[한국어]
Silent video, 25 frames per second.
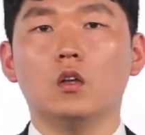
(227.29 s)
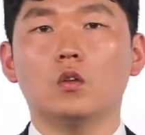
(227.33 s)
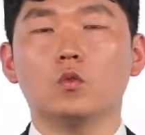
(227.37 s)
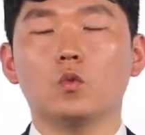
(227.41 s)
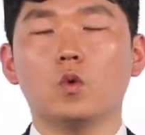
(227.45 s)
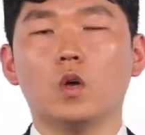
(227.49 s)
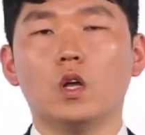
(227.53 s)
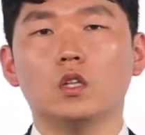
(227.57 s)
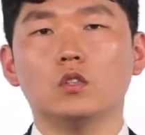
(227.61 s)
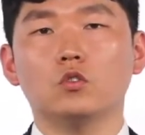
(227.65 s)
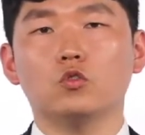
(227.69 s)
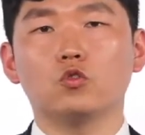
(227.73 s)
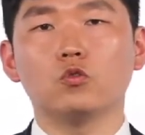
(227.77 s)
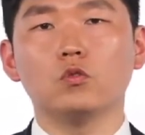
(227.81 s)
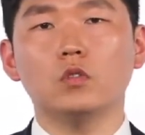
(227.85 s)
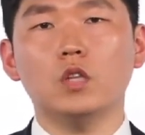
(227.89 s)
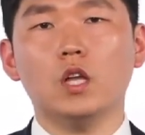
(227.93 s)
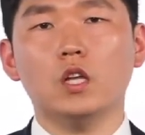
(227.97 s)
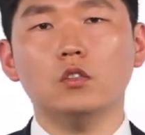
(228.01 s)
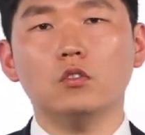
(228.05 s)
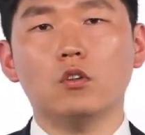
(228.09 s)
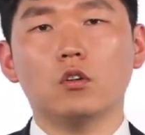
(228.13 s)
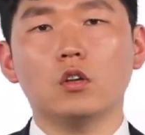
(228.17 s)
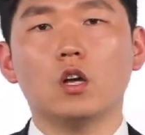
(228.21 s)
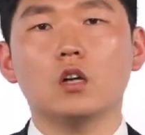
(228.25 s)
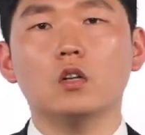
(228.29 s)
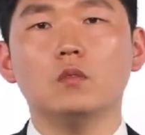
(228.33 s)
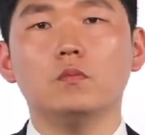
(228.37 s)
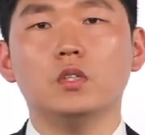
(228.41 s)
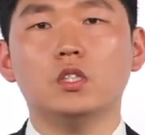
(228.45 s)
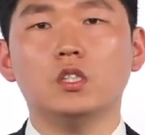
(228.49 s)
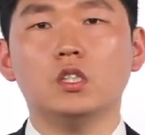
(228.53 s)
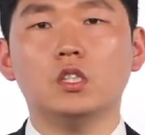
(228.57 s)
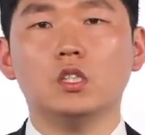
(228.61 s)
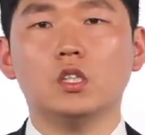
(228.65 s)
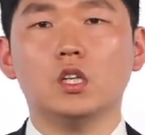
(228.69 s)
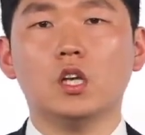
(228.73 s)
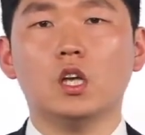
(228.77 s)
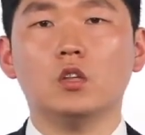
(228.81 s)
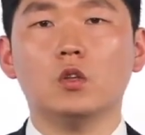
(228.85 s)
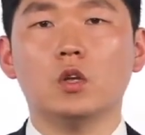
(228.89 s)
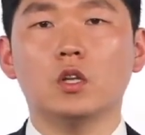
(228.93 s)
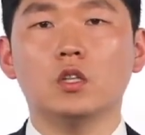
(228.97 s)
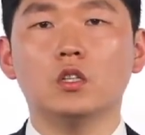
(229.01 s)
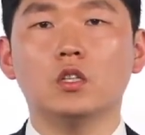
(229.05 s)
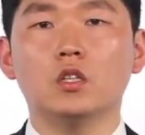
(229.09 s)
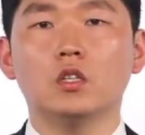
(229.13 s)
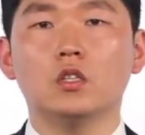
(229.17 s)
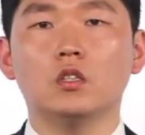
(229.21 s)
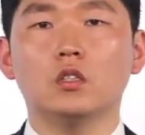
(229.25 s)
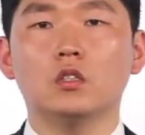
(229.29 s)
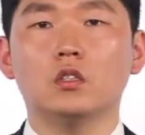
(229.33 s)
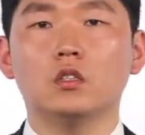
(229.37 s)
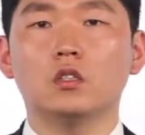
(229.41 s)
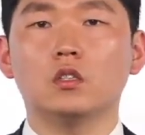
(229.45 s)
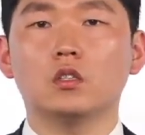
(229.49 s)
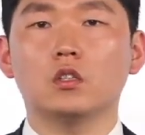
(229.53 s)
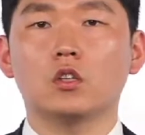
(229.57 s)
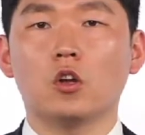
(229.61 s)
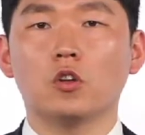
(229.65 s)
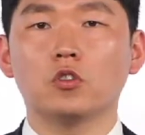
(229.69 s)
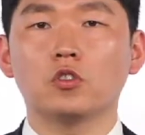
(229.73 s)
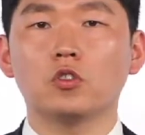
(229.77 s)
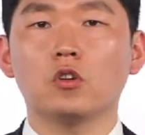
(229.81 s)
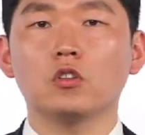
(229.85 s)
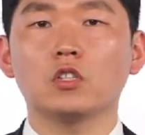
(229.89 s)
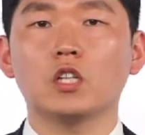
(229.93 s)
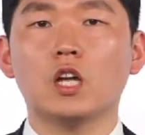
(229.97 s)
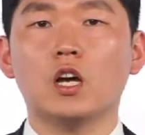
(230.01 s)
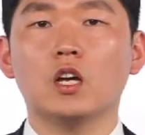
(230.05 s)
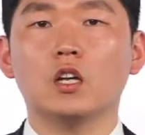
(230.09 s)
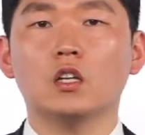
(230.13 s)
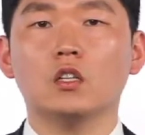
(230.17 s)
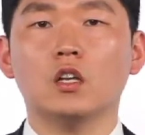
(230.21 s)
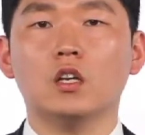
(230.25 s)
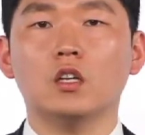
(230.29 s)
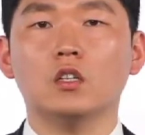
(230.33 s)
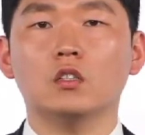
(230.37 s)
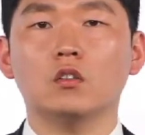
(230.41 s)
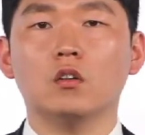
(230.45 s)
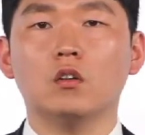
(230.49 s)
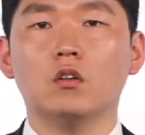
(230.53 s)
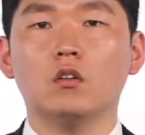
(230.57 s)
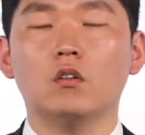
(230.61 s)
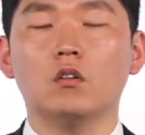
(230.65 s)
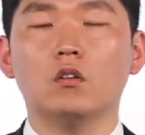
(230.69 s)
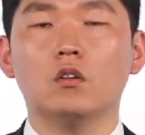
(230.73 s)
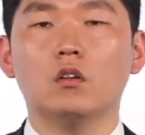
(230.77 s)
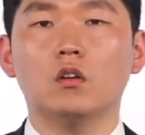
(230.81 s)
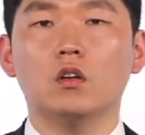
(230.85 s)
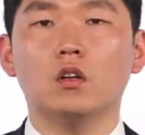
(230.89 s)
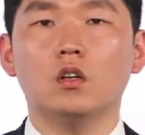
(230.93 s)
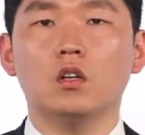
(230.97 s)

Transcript: 또한 중대한 영향을 미치게 되는 결정사항에 대해서